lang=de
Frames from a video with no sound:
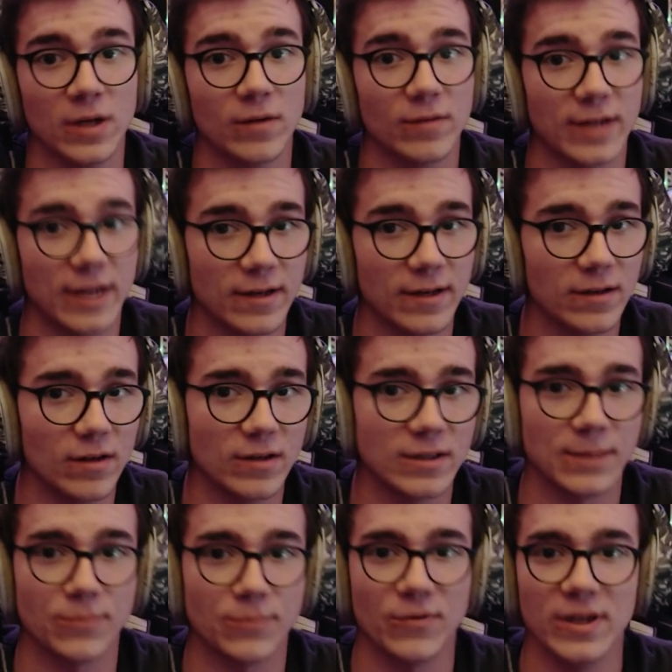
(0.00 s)
Denn
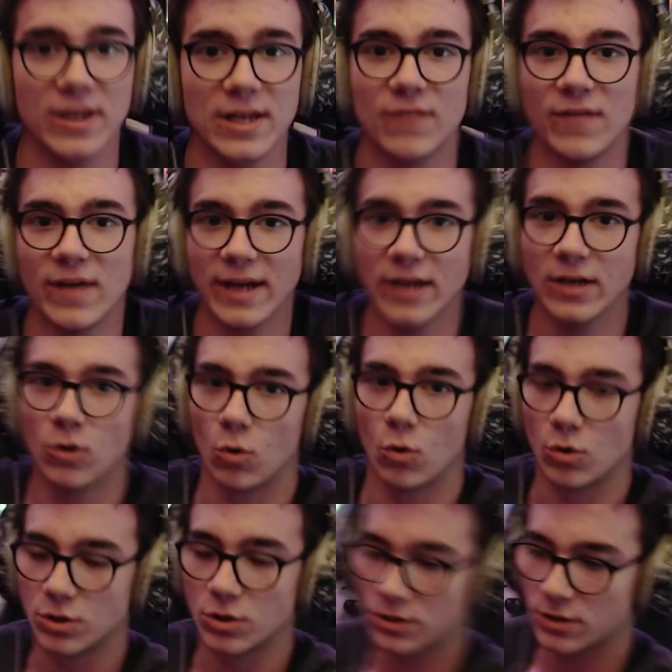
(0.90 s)
selbst wenn ihr
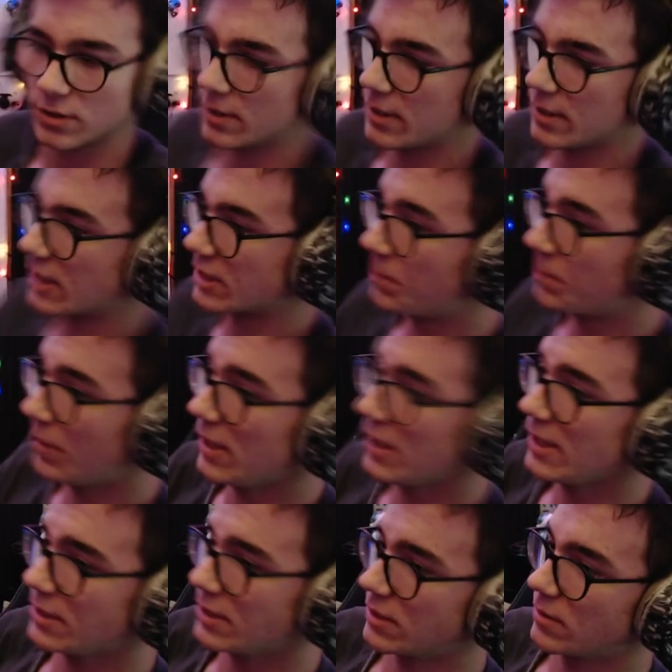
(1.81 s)
wegguckt, das
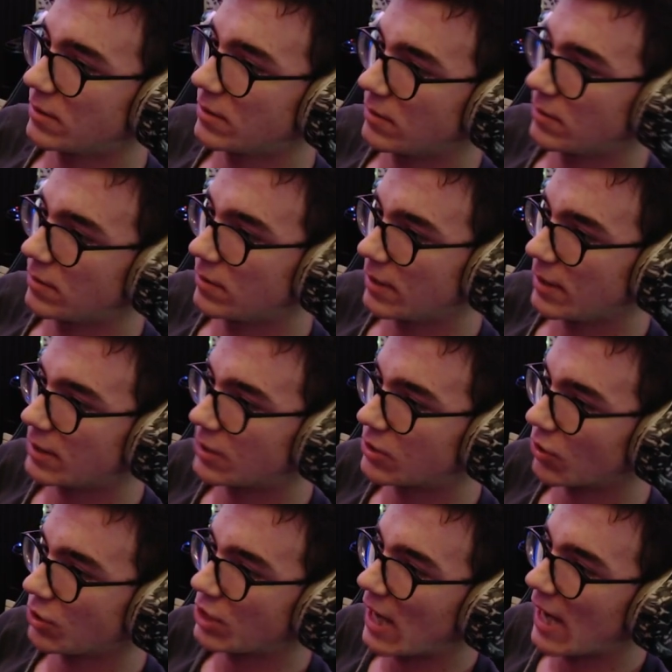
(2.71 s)
Bild ist
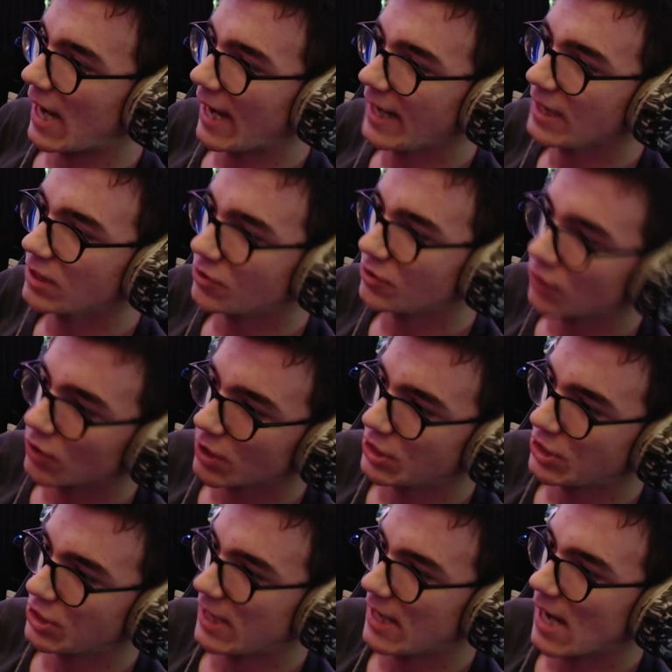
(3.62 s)
euch eigentlich
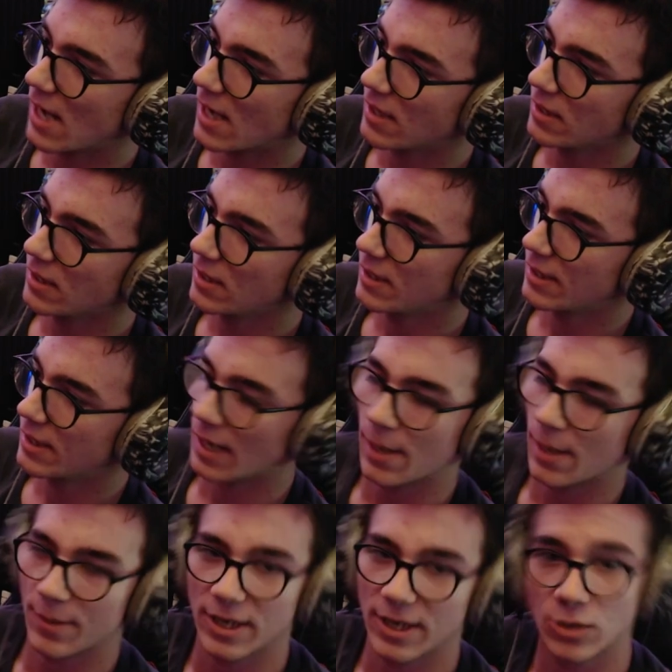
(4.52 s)
wirklich egal,
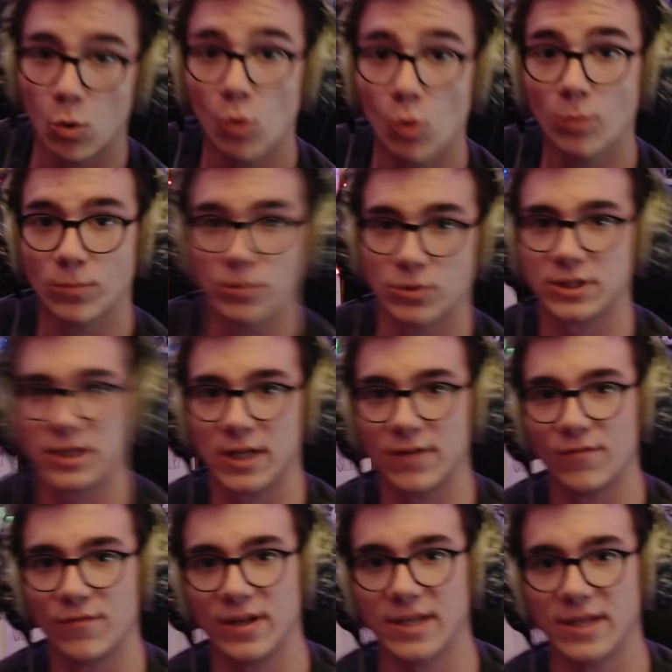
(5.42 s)
aber der Ton muss
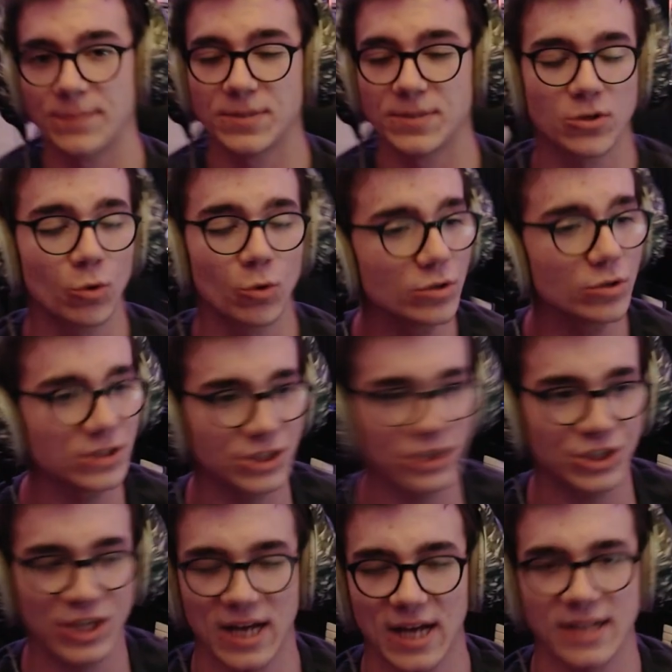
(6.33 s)
sein. Wenn selbst der Ton
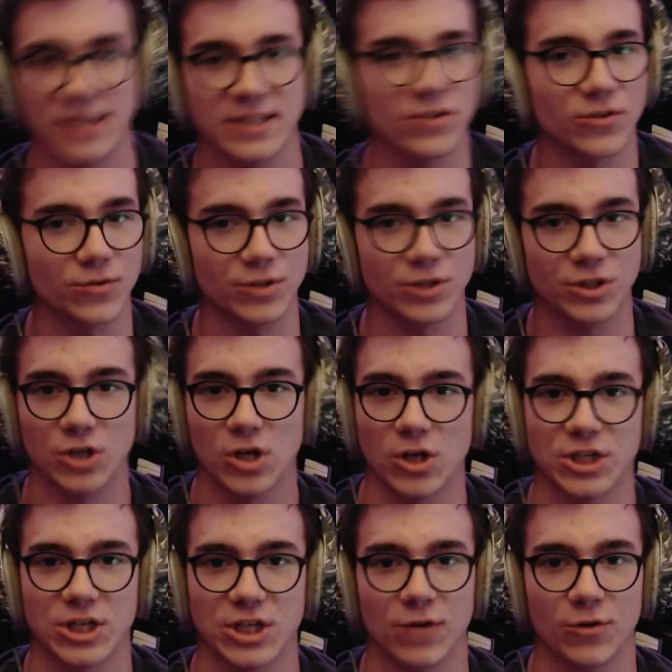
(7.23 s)
sich kratzt und sich
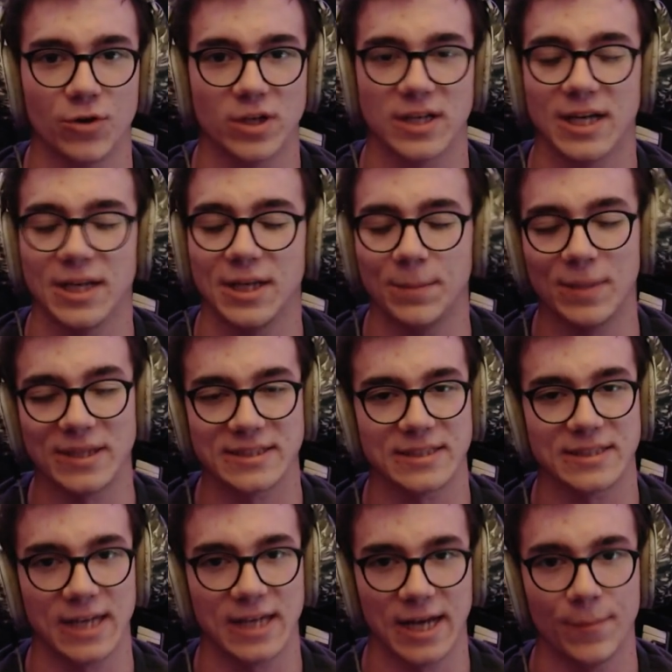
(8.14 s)
schlecht anhört, kann die
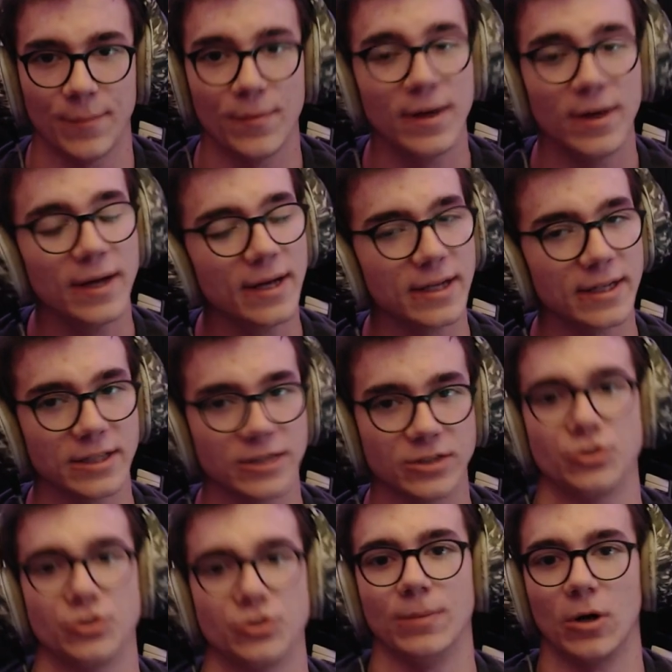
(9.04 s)
beste Cam den
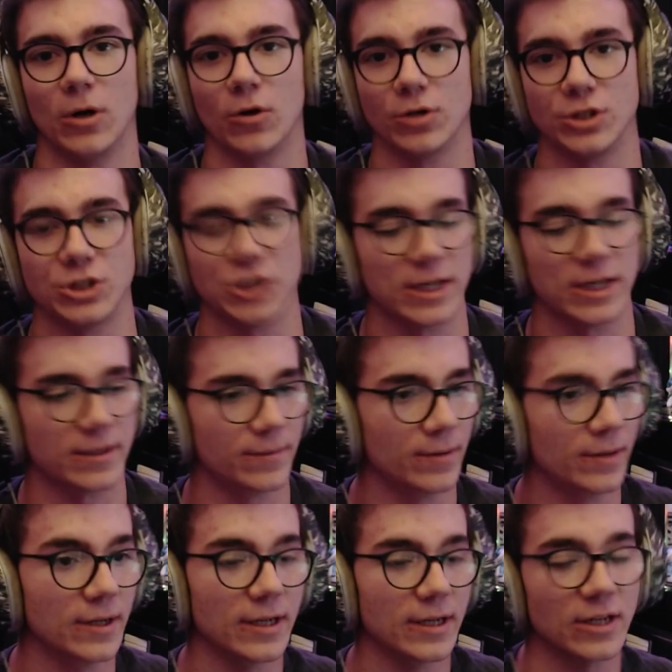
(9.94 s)
Stream auch nicht retten.
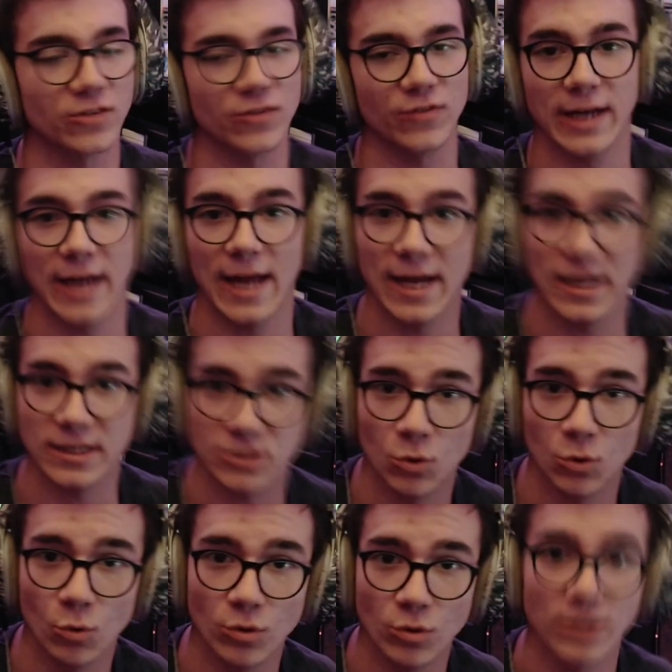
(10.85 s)
Deswegen erst
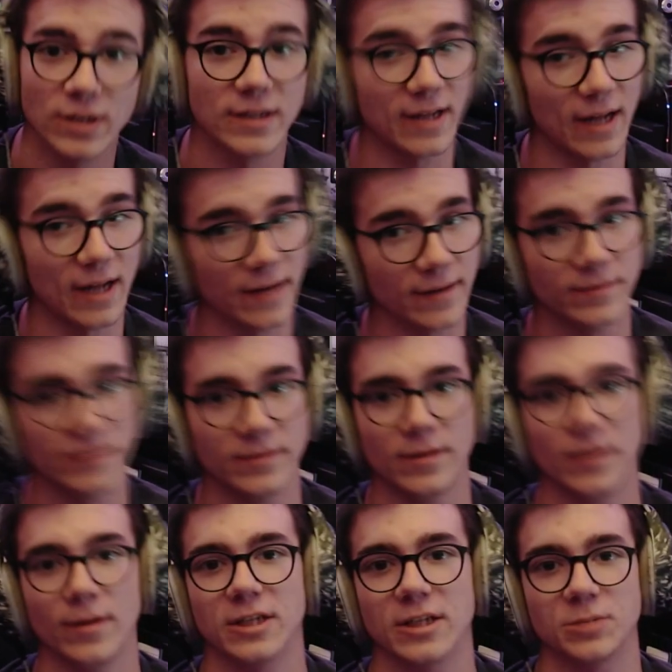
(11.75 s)
Ton, dann
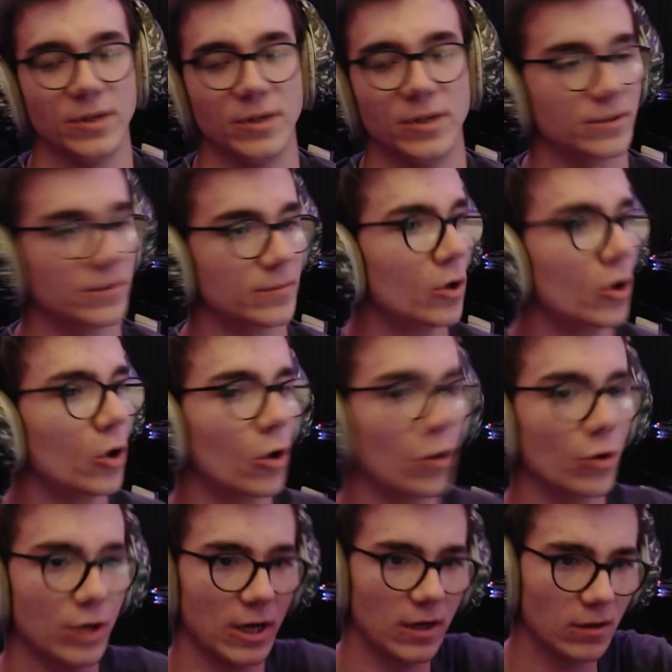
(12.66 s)
das Bild.
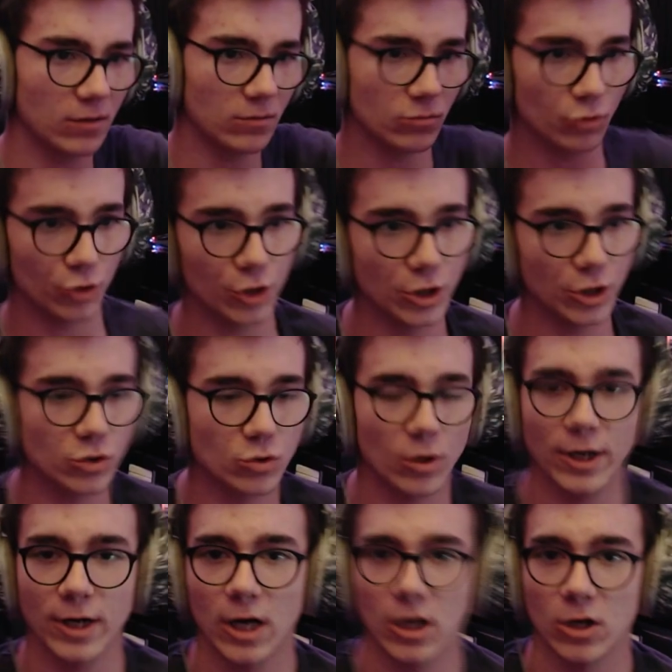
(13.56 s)
Und da geht so
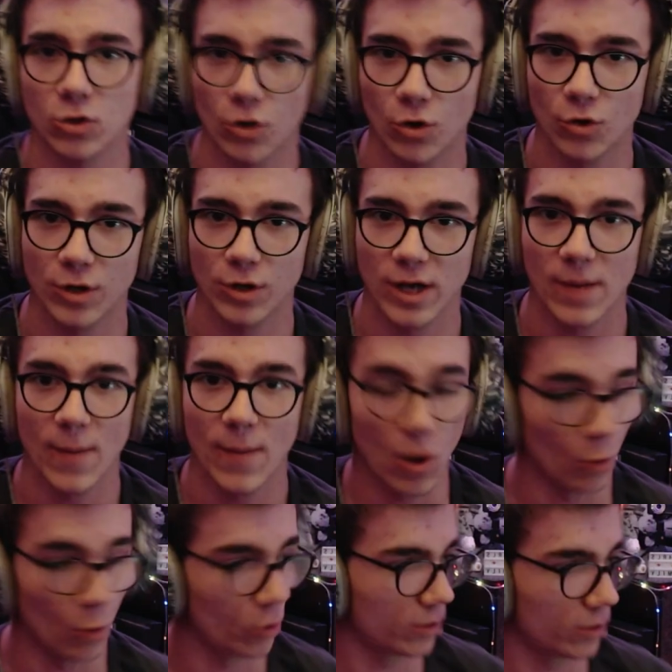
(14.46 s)
eine 8-Euro-Cam
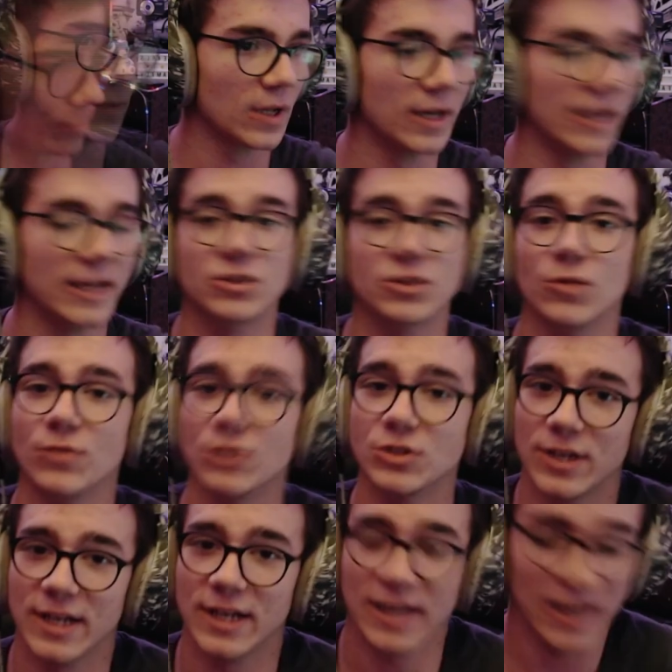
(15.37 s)
auch. Jetzt kommen wir zu
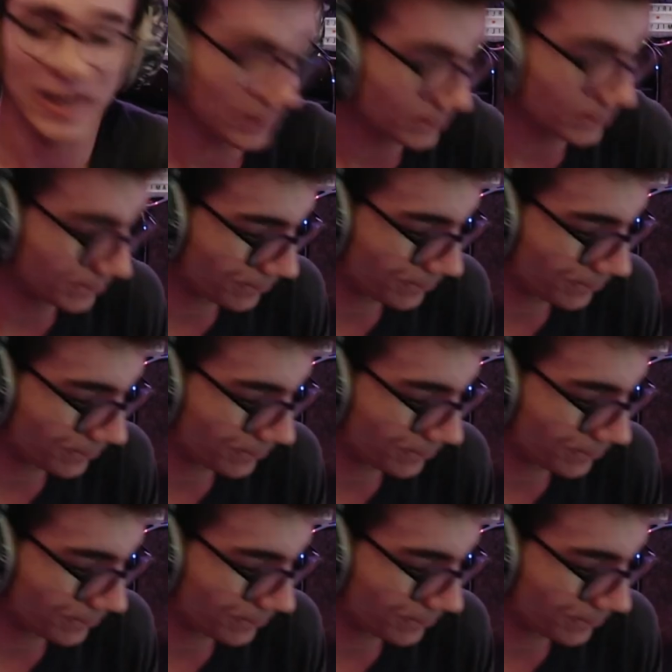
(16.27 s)
einer Cam,